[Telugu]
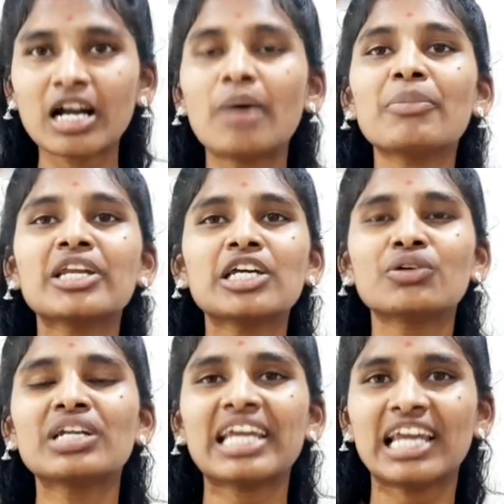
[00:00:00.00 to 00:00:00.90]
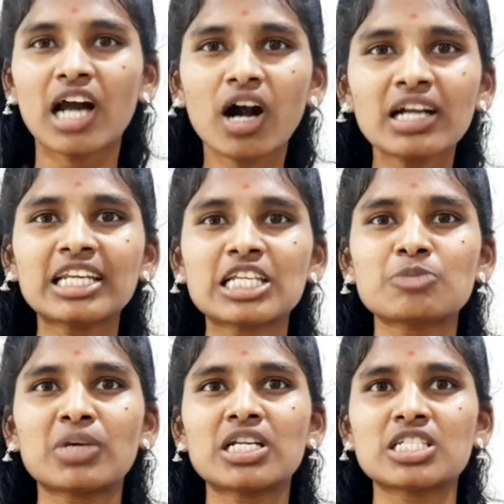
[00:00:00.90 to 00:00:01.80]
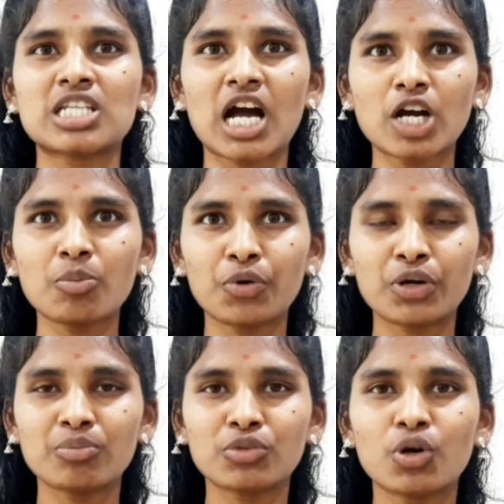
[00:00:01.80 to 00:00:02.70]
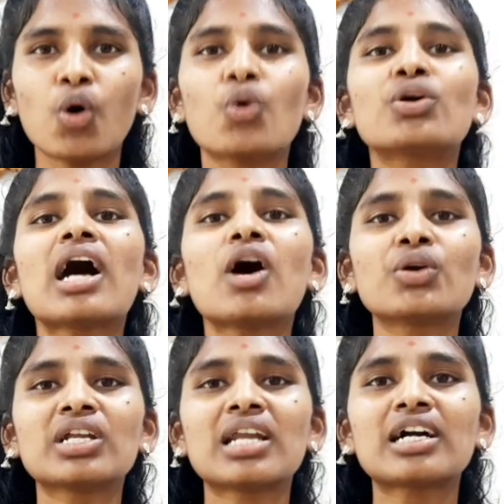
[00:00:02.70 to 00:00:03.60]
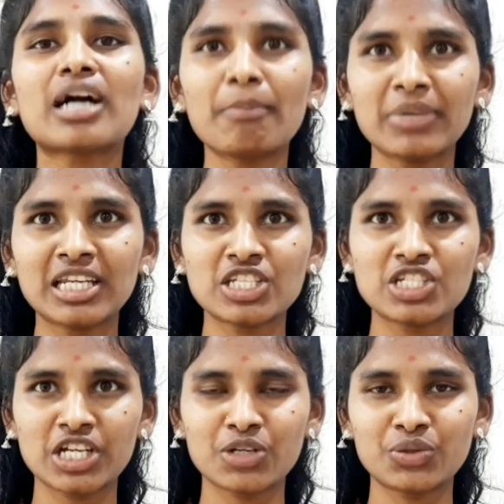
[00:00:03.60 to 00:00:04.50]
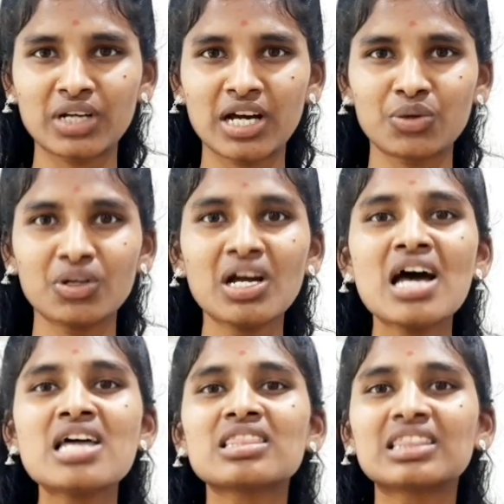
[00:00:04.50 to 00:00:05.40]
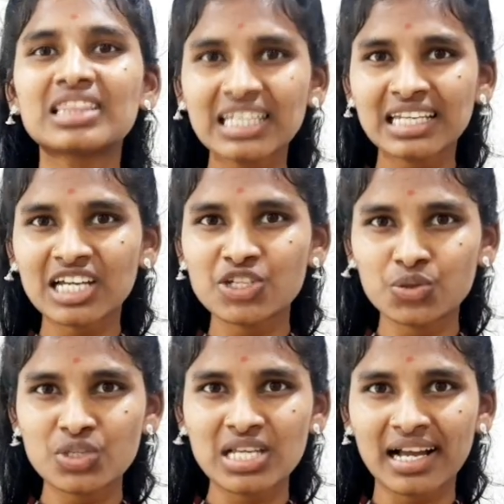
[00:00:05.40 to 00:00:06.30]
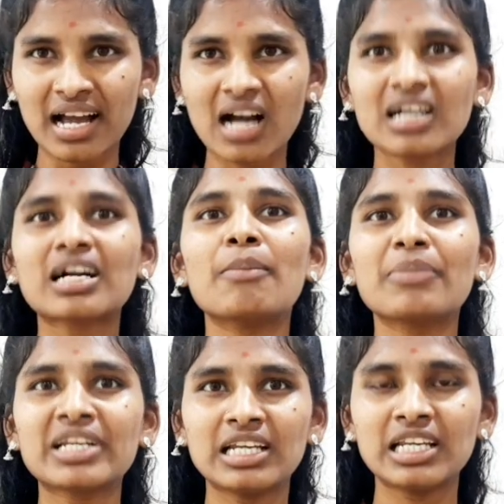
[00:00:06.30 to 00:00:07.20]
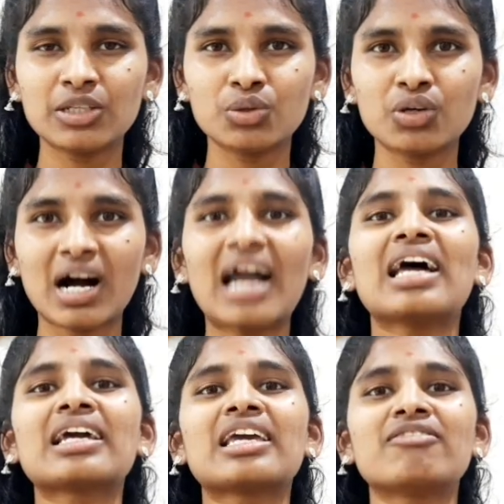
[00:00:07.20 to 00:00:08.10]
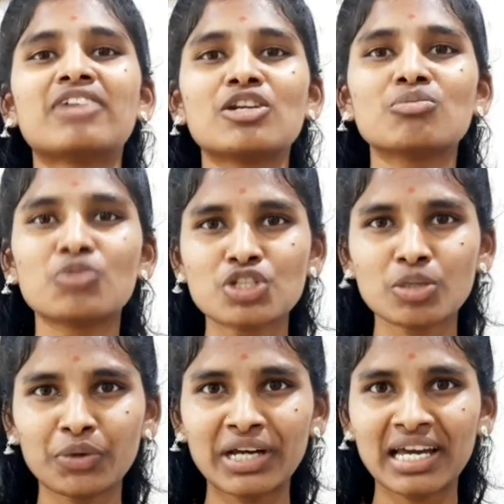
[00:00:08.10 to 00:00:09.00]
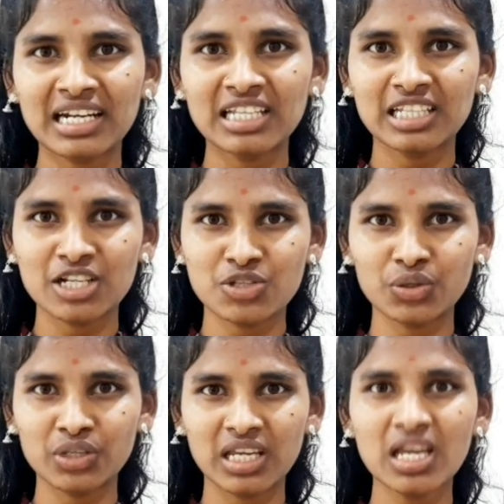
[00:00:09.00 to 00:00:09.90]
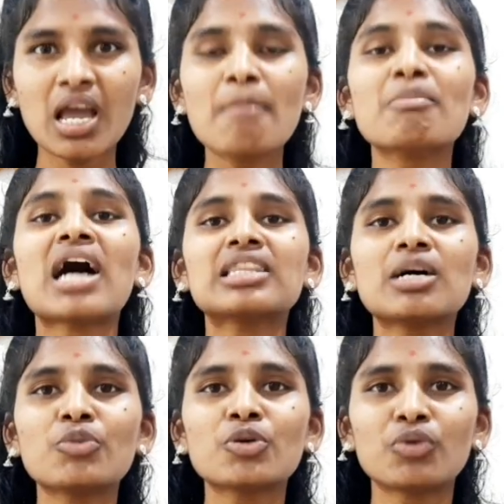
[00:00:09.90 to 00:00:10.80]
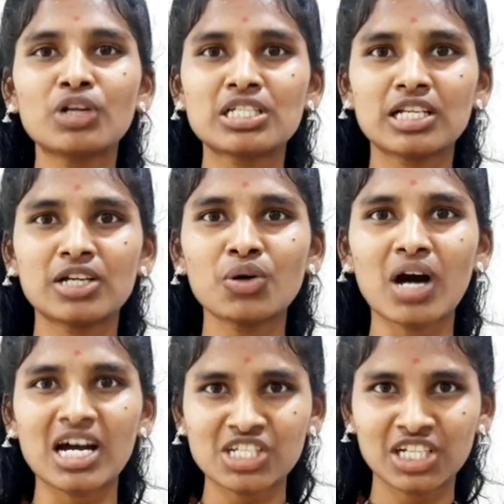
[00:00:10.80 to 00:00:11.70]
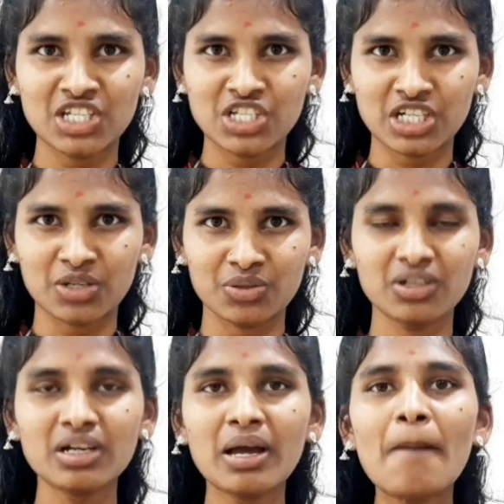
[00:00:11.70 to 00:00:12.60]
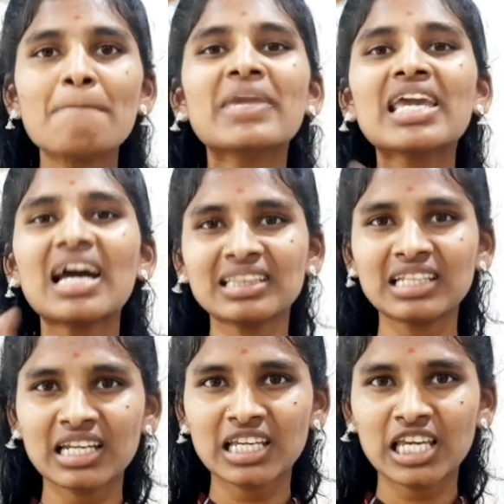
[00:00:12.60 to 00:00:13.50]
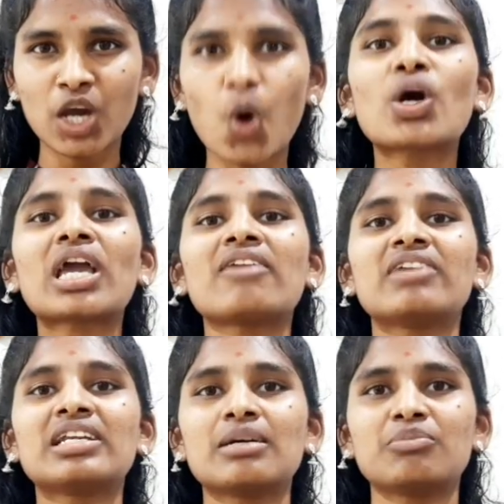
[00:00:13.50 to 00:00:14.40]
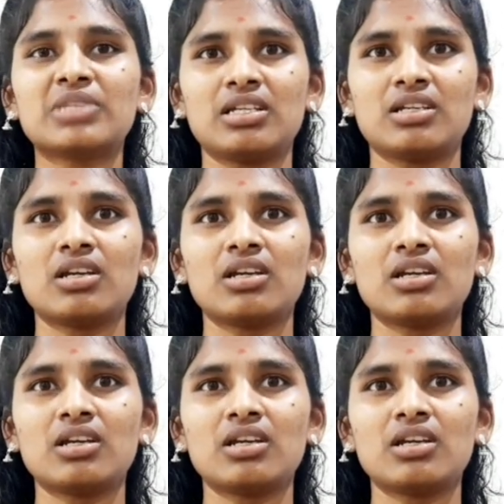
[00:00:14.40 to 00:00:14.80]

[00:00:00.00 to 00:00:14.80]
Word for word: కంపెనీ నుండి ఎలాంటి రెస్పాన్స్ రాకపోవడంతో హుటాహుటిన కంపెనీకి చేరుకున్నారు తీరా చూశాక కంపెనీ లేదు అలాగే వాళ్ళు మోసపోయారని తెలుసుకొని మాదాపూర్ పోలీసులను ఆశ్రయించారు మీ అందరికీ ఒకే విజ్ఞప్తి